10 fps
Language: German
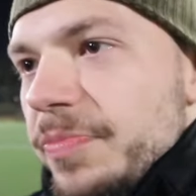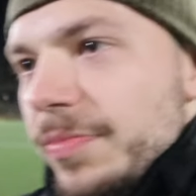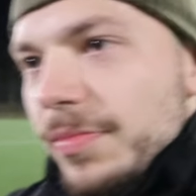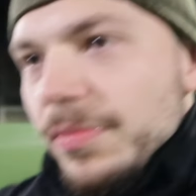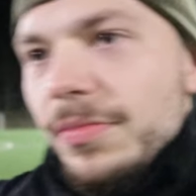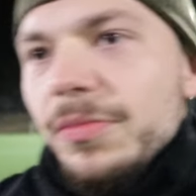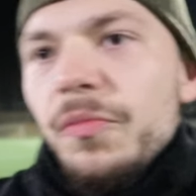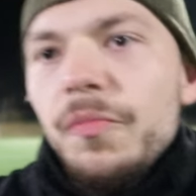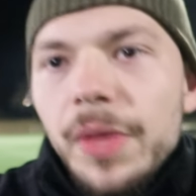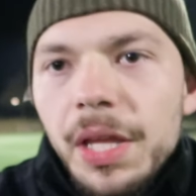Tabellenführer,
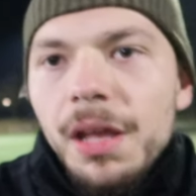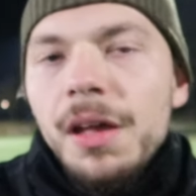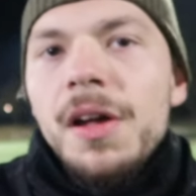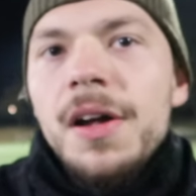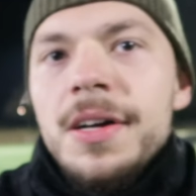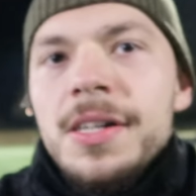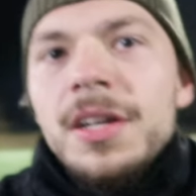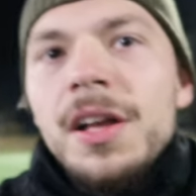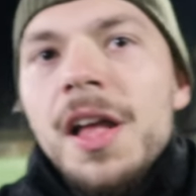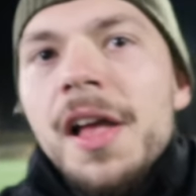aber nicht eine
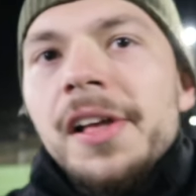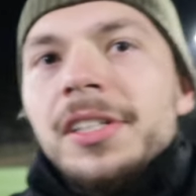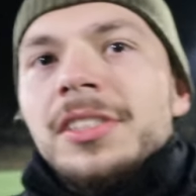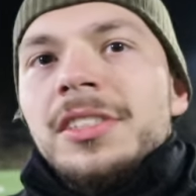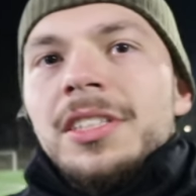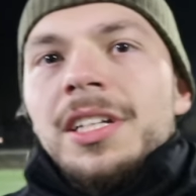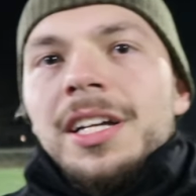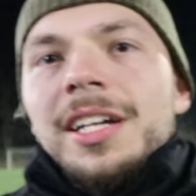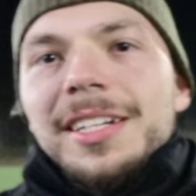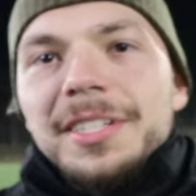Drohnenaufnahme. Was ist da los?
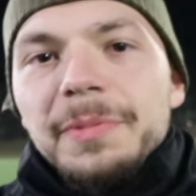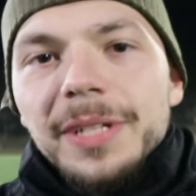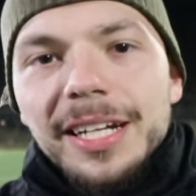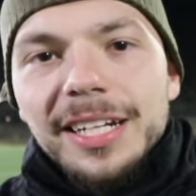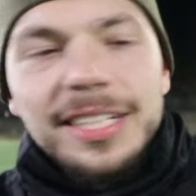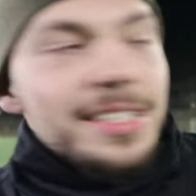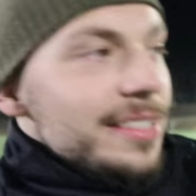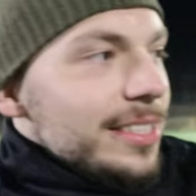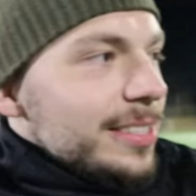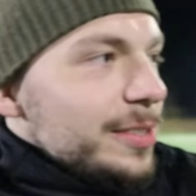Ja, ich bin leider die ganze
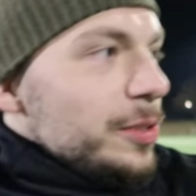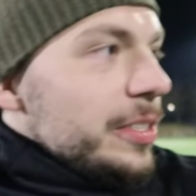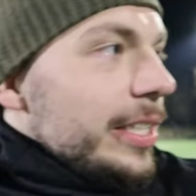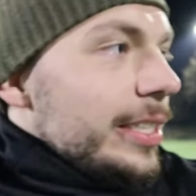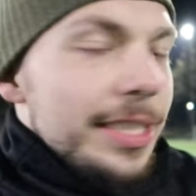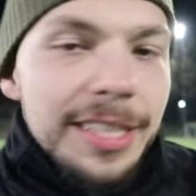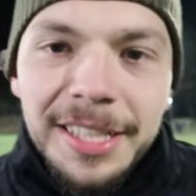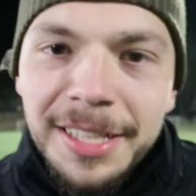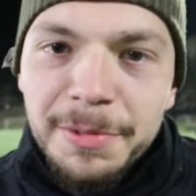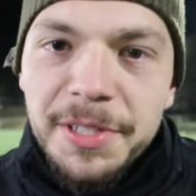Zeit gesund, Alter.
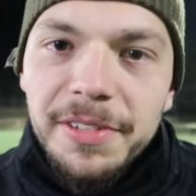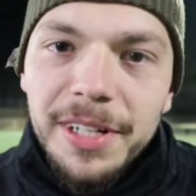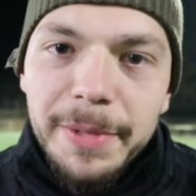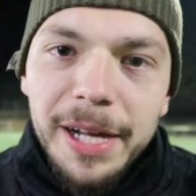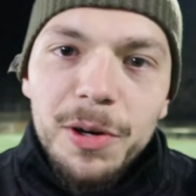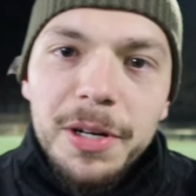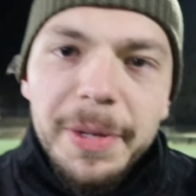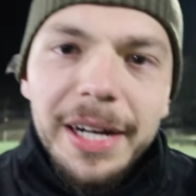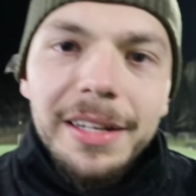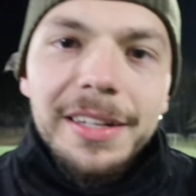Ihr müsst wieder mehr Auge
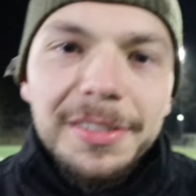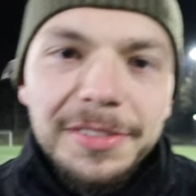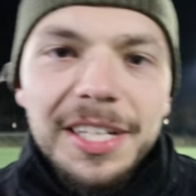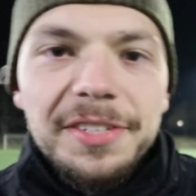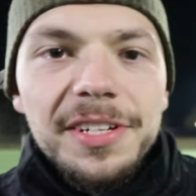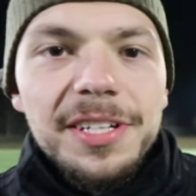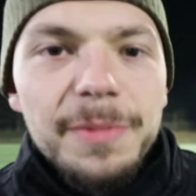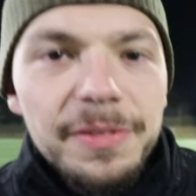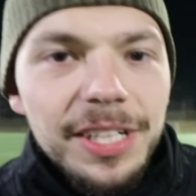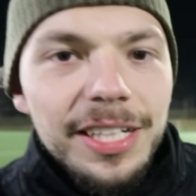machen, ne? Vielleicht werde ich ja
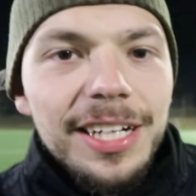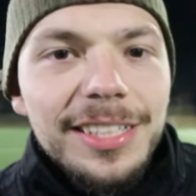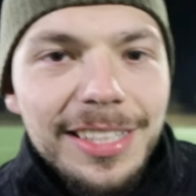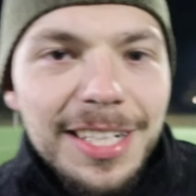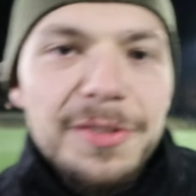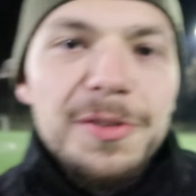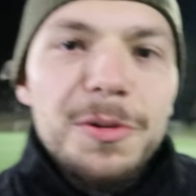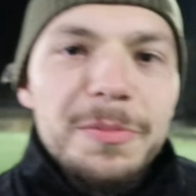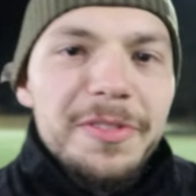mal wieder krank, dann kann ich von oben